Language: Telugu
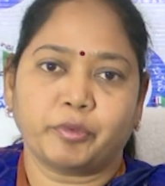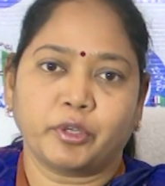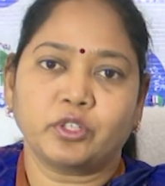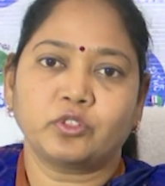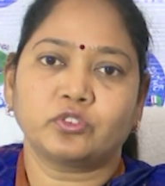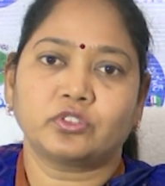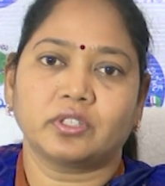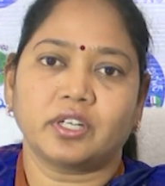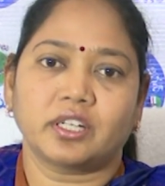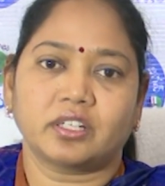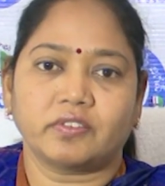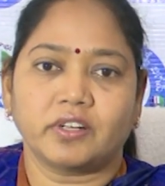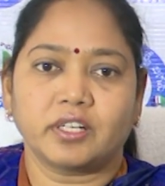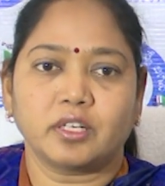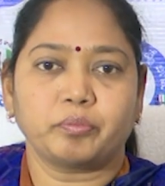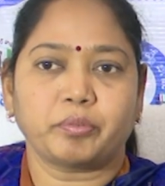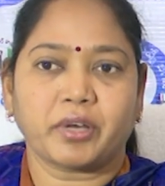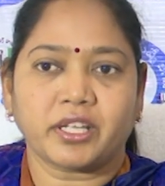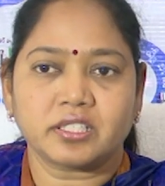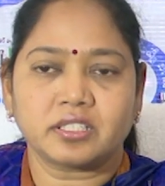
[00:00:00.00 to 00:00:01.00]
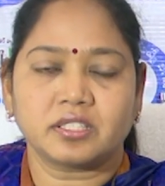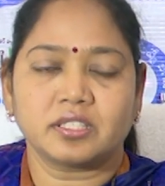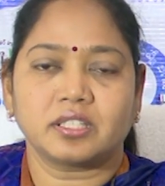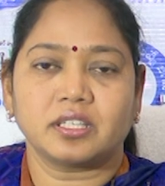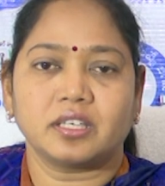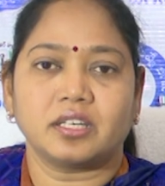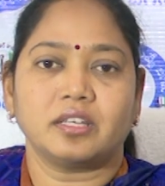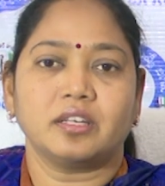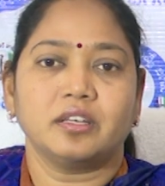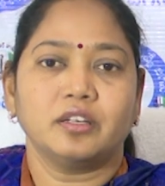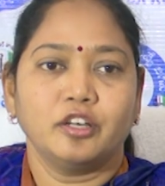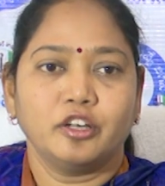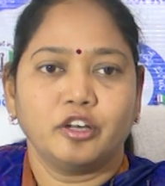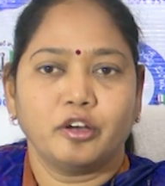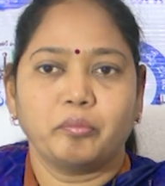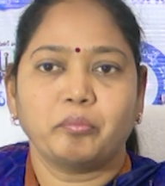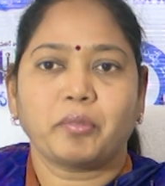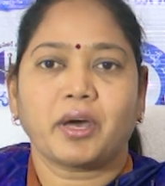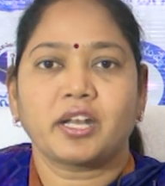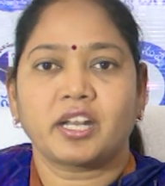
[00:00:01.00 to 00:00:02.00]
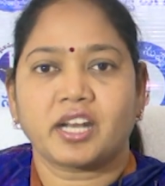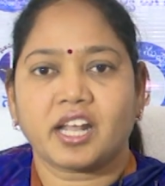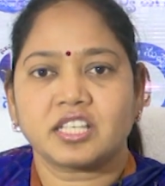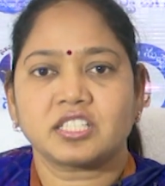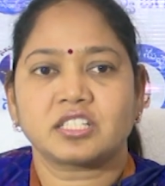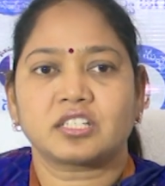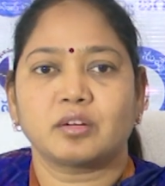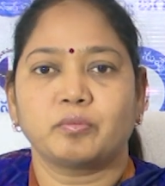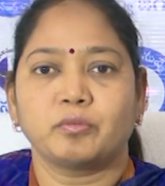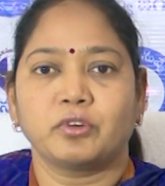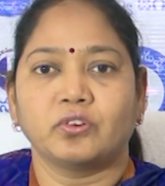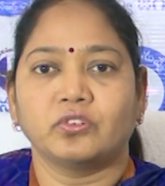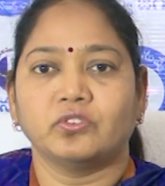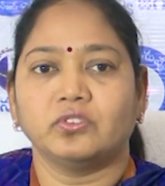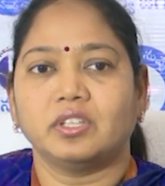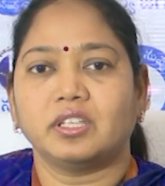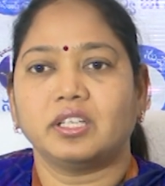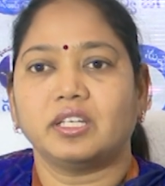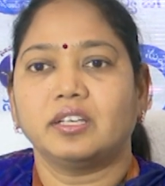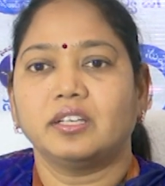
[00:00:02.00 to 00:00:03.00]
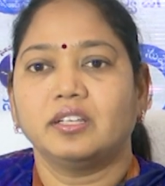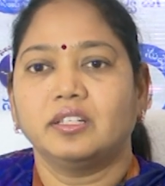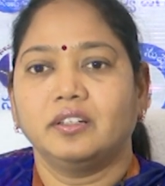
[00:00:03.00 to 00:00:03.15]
పెరుగుతున్నటువంటి పరిస్థితి మన రాష్ట్రంలో ఉంది